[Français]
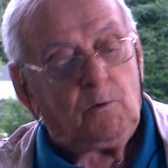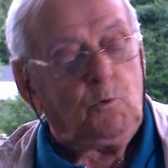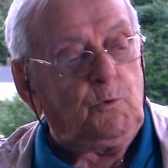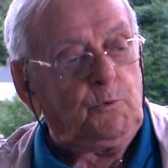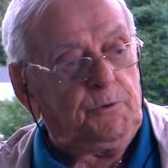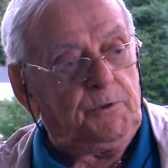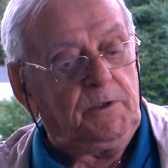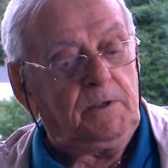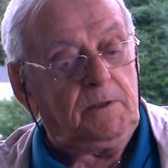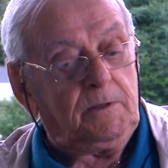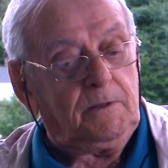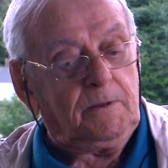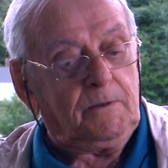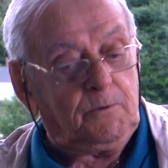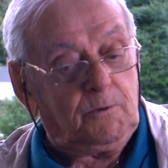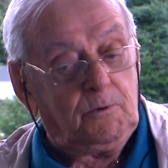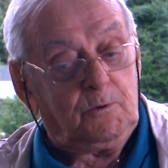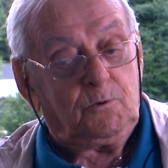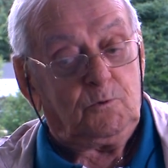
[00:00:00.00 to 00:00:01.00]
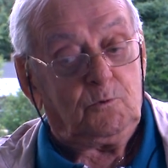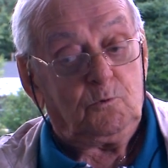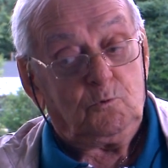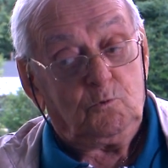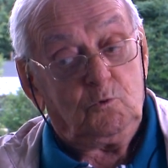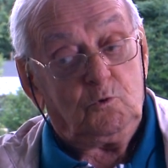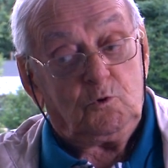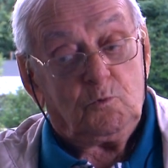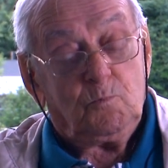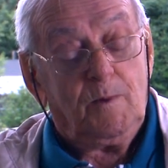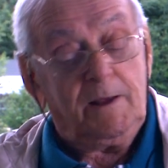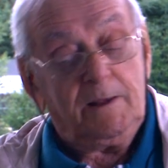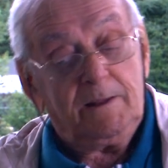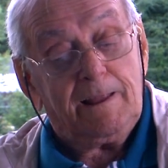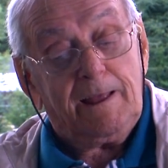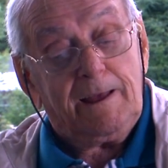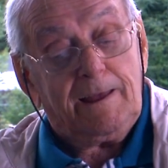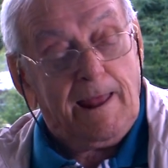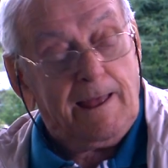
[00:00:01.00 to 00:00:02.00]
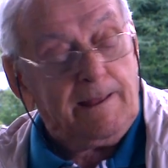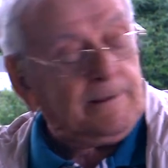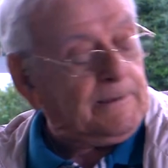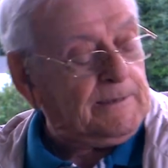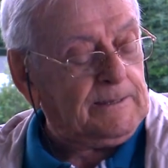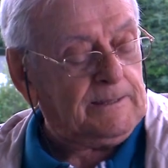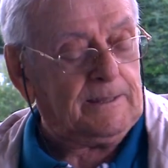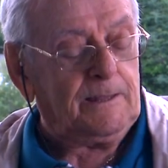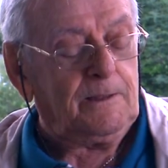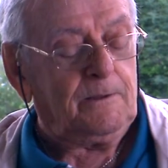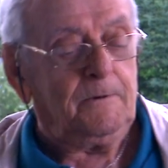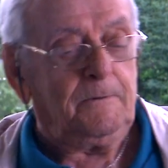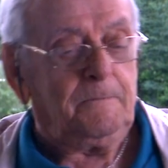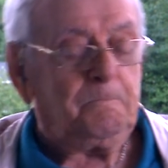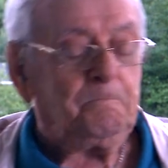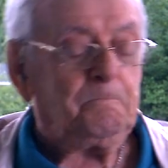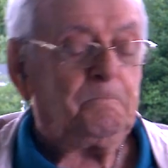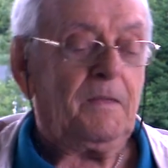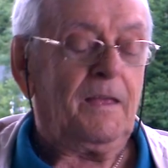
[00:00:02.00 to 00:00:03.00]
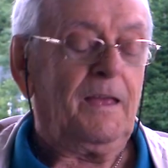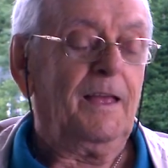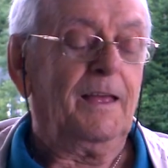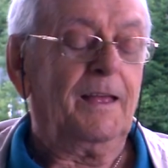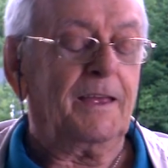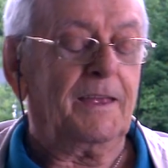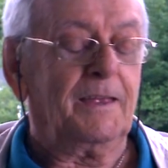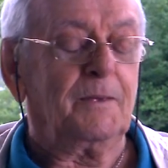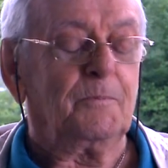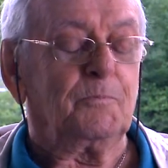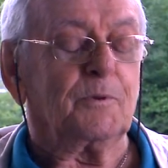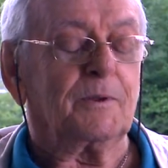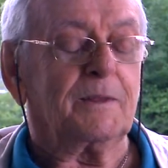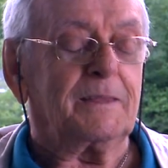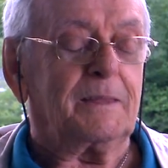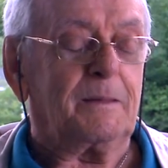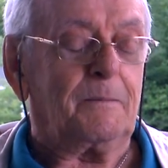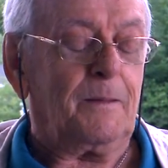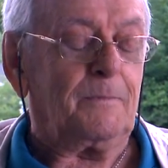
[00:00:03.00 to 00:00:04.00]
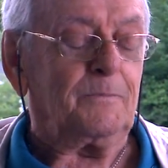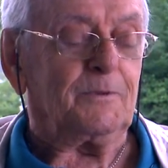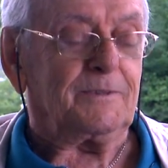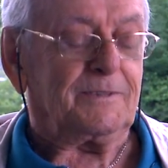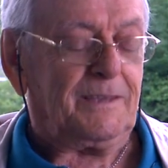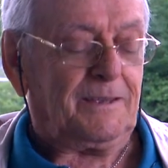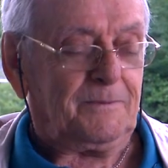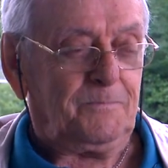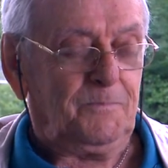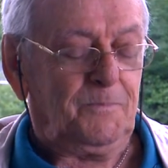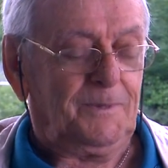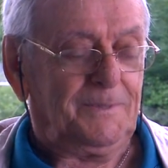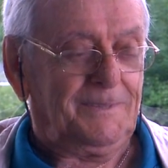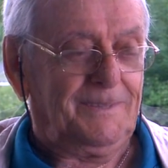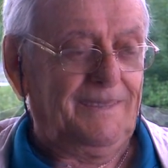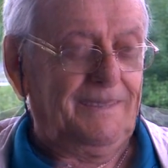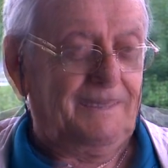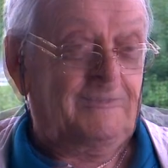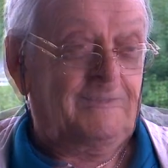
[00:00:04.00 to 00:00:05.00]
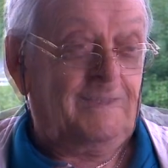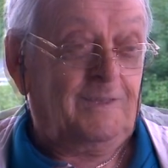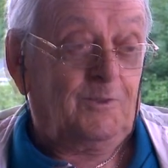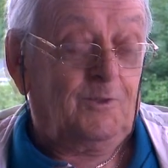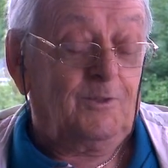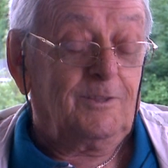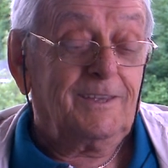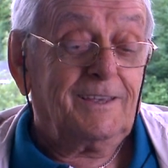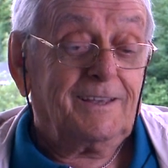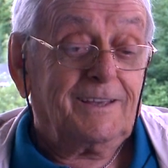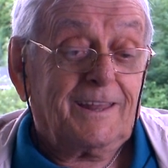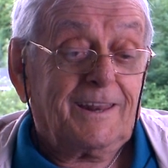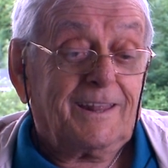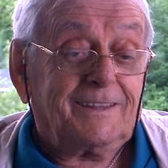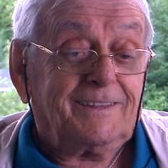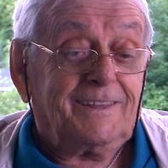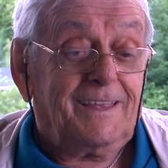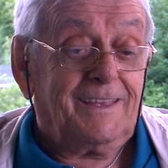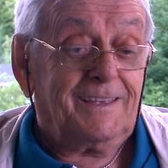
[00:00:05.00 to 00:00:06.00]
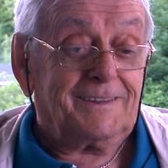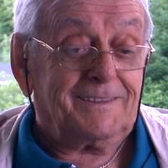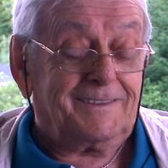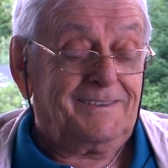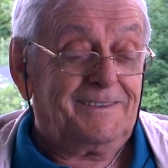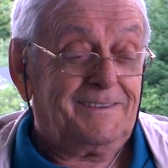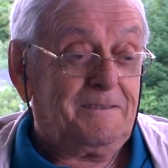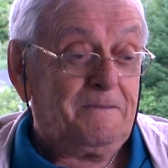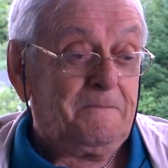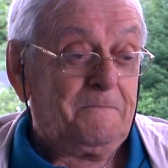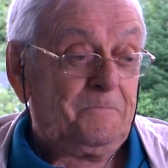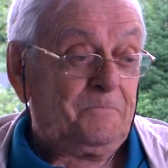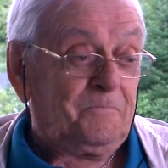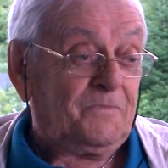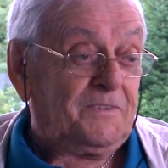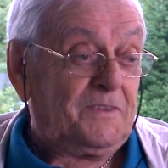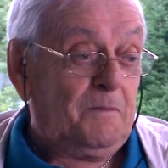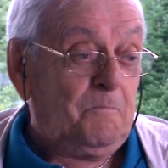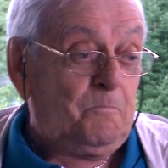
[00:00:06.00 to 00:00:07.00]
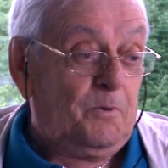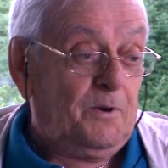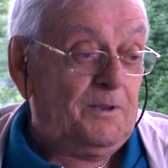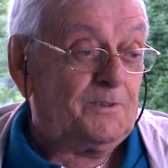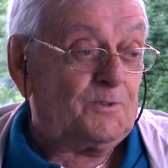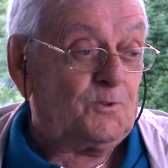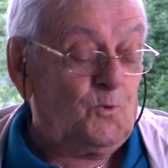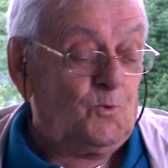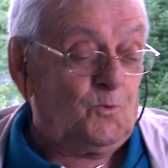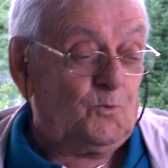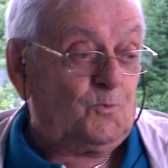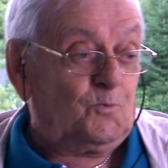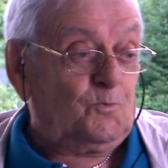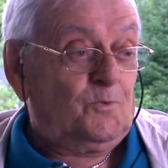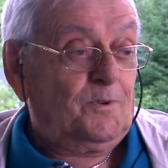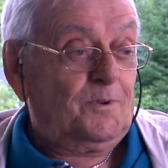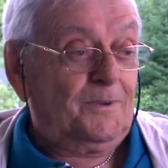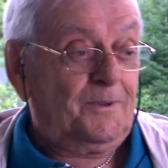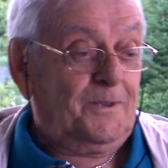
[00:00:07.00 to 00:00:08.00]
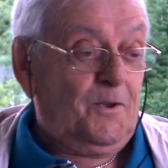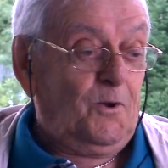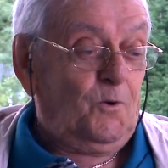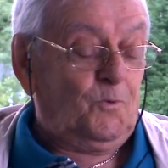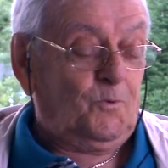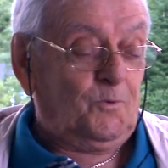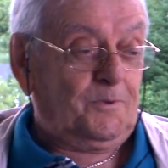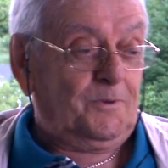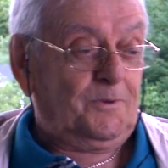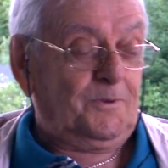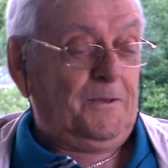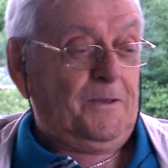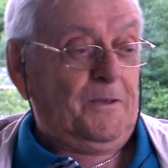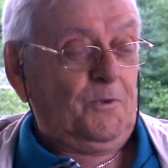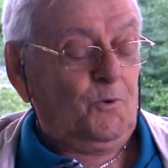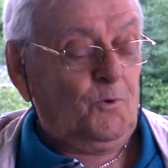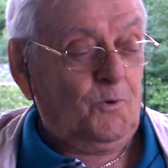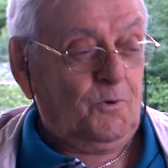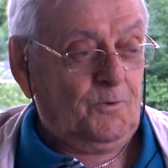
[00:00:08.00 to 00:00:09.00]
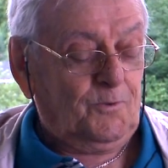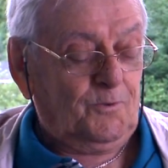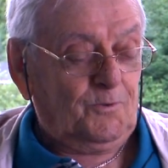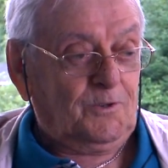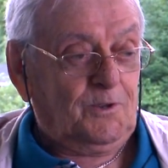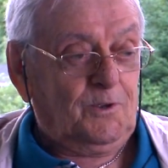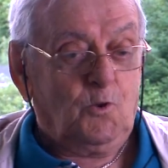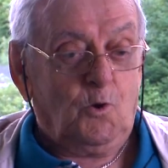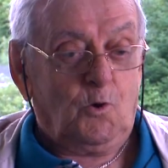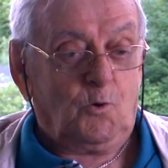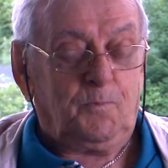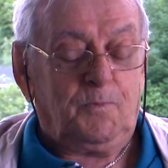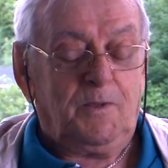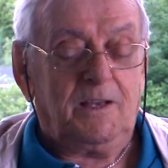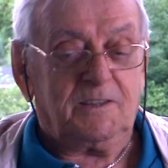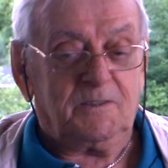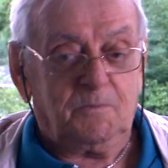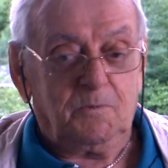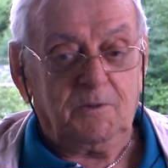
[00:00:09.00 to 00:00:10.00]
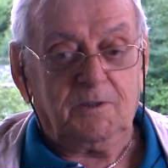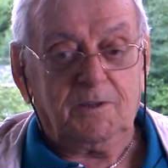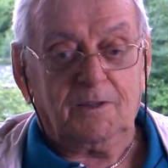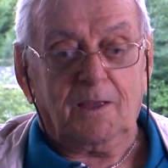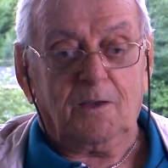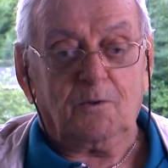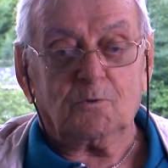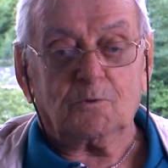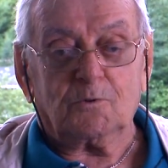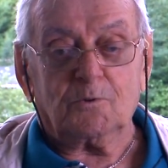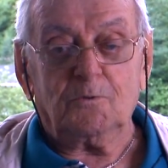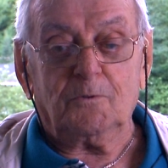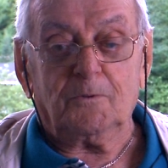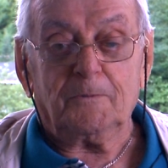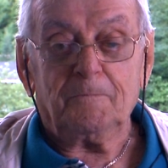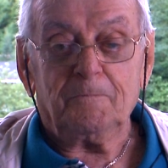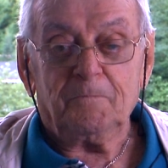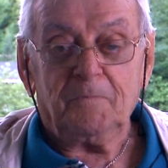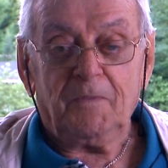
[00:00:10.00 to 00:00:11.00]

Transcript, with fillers: côté du chemin, de la rail qui était là. Et pour être capable de s'accommoder, il y en a des caractères qui, qui n'aiment pas les autres ou, euh, que c'est leur place puis c'est à eux autres.